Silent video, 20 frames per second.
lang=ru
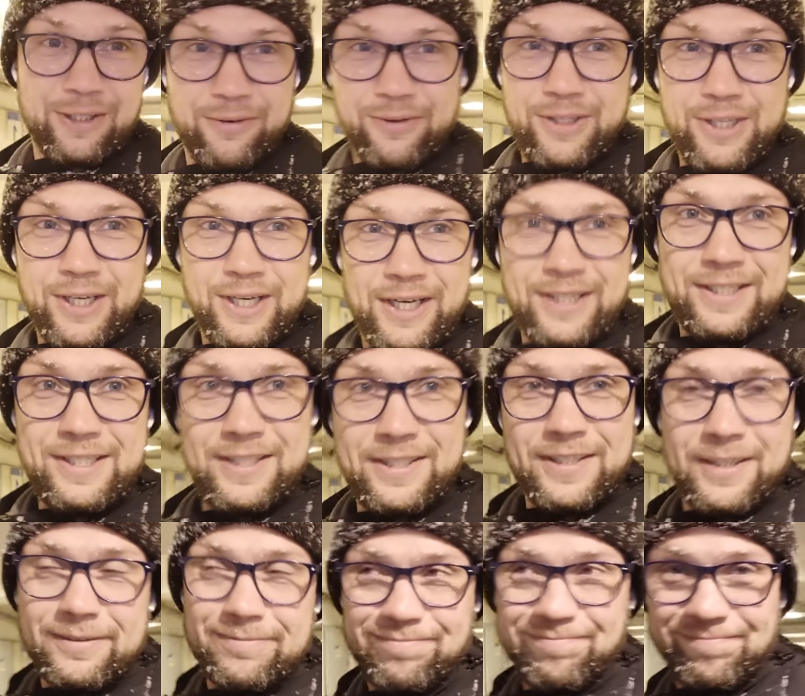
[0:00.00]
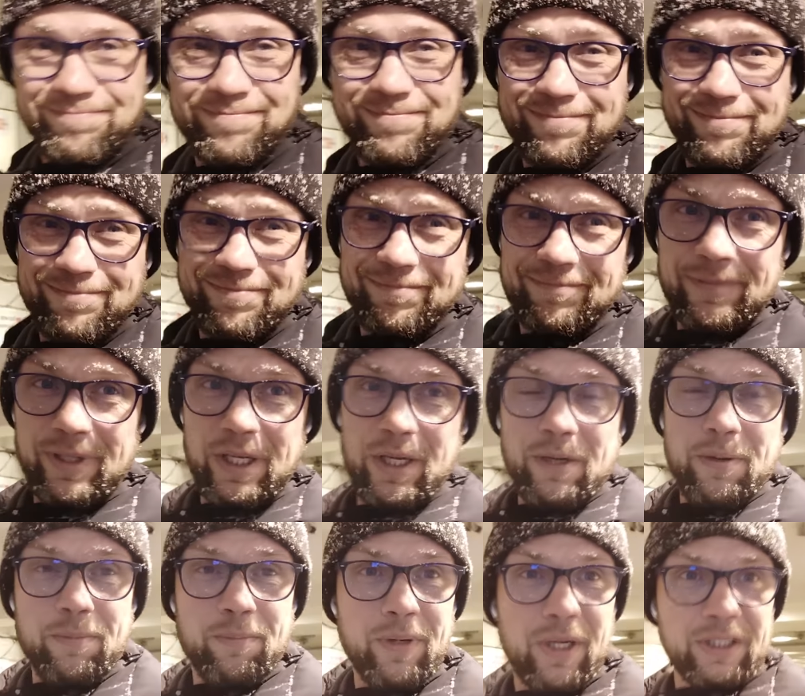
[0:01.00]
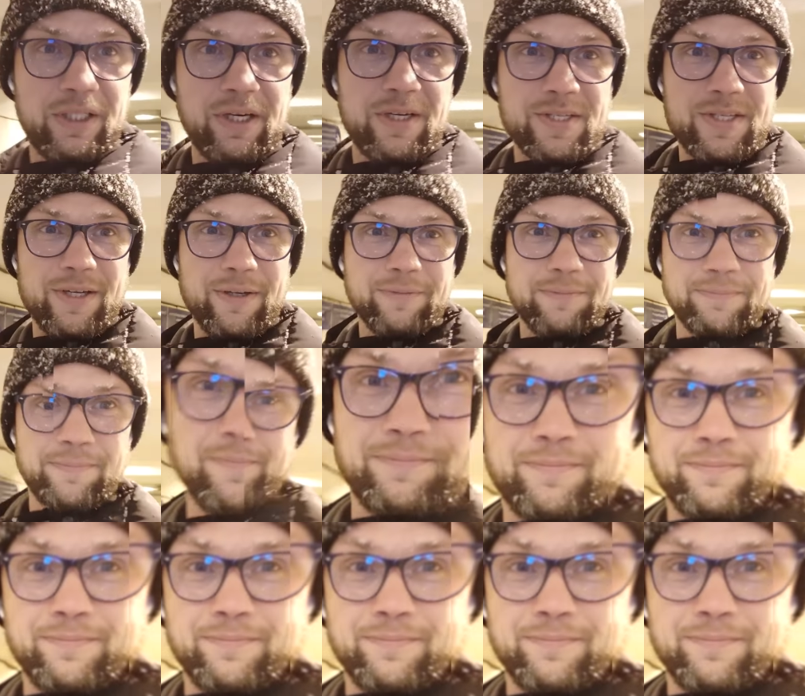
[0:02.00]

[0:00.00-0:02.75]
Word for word: этого не хотите матрица.